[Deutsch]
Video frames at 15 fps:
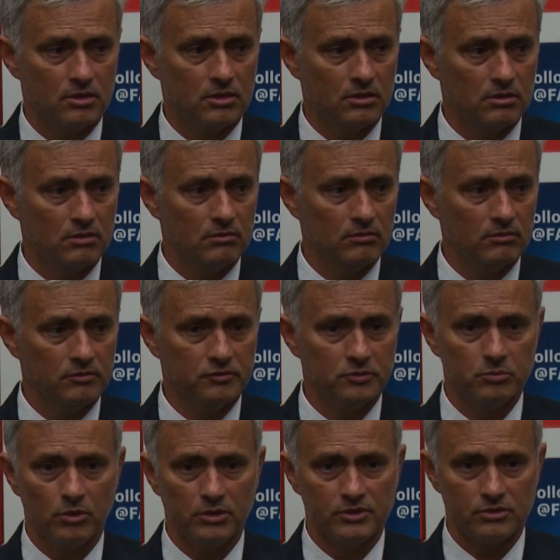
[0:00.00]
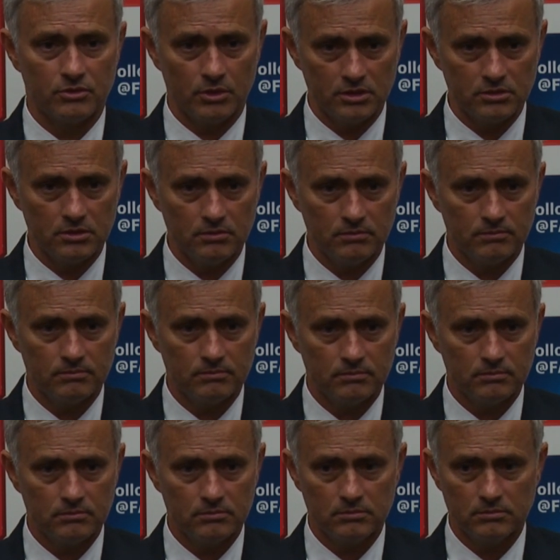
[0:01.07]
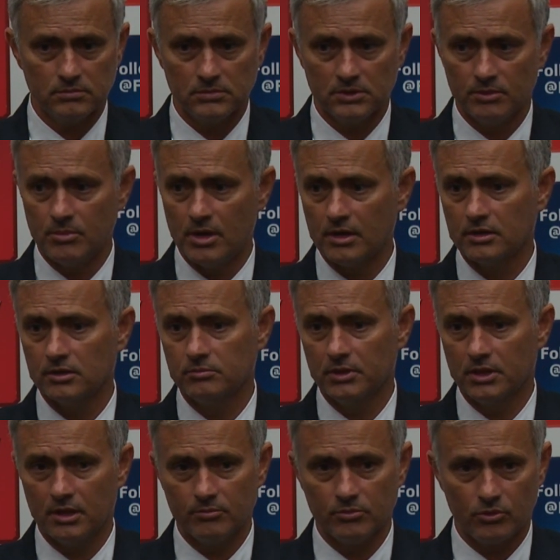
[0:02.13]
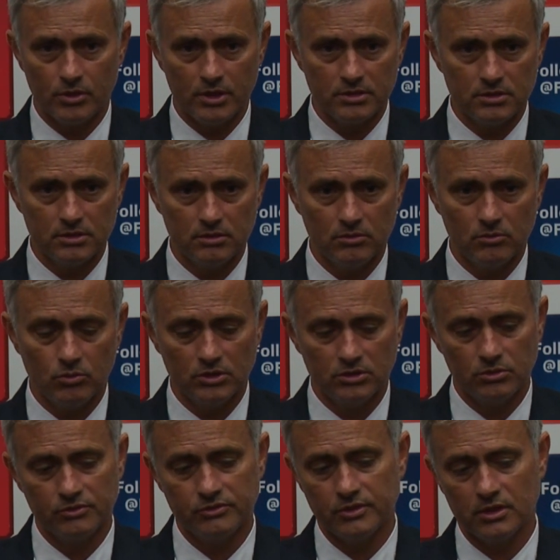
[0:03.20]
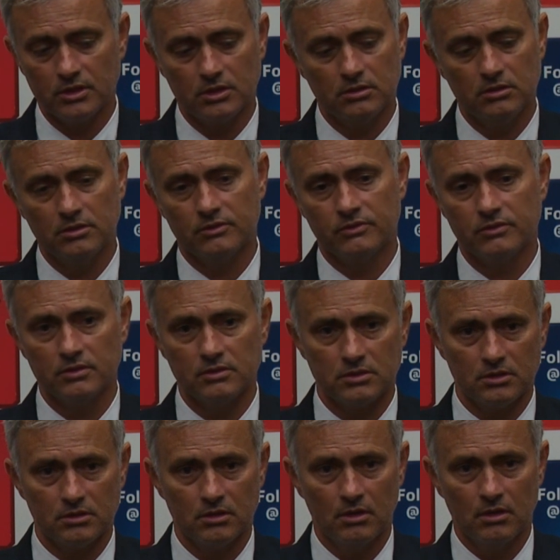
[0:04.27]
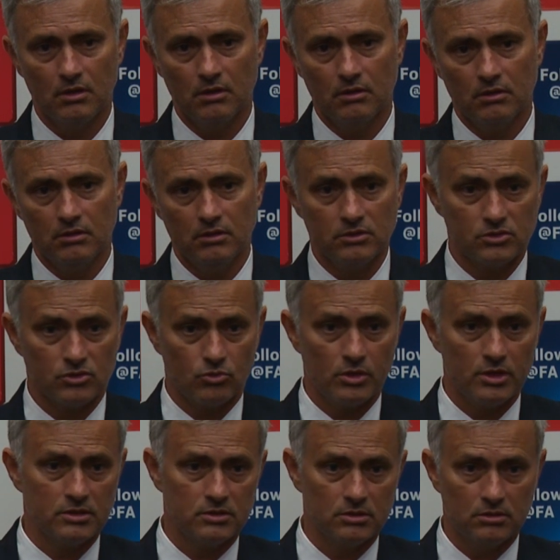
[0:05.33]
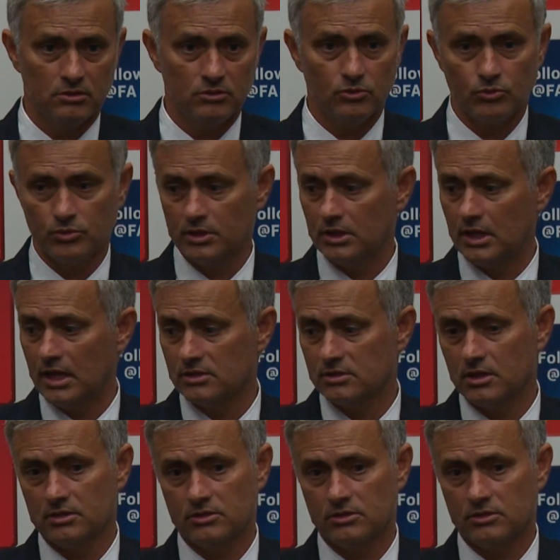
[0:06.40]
Der Markt ist verrückt. Doch was man momentan als verrückt bezeichnen würde, ist es in drei Jahren vielleicht nicht mehr.